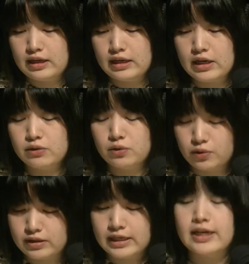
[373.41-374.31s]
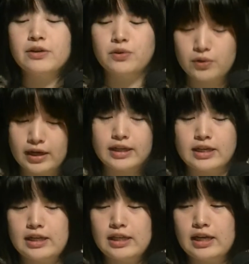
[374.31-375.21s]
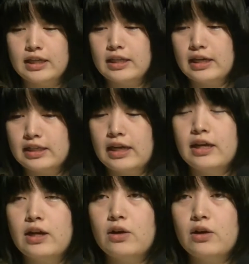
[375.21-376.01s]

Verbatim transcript: リアルドライ聞いていただいて、